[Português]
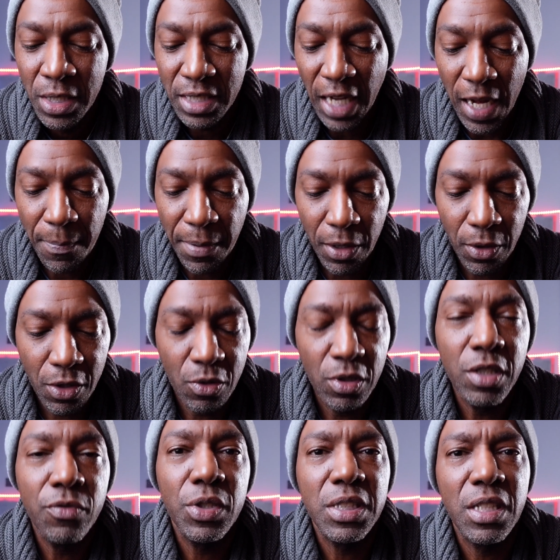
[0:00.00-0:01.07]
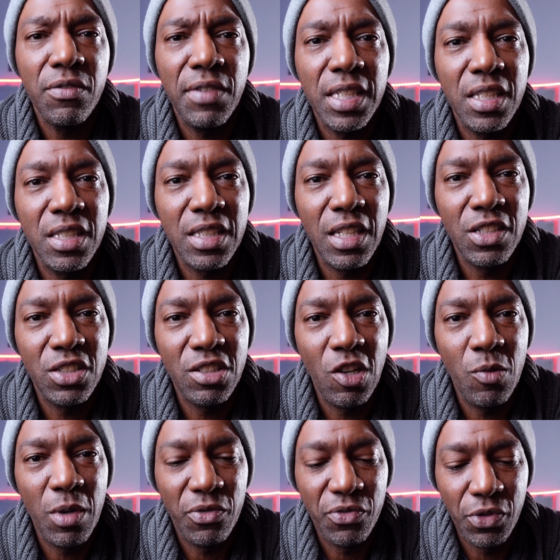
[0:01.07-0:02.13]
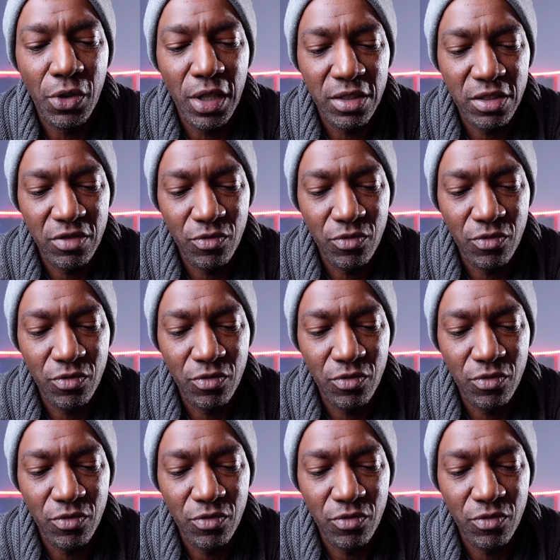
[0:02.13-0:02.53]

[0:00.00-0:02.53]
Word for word: Já reparou que quando você vai tentar tirar uma foto,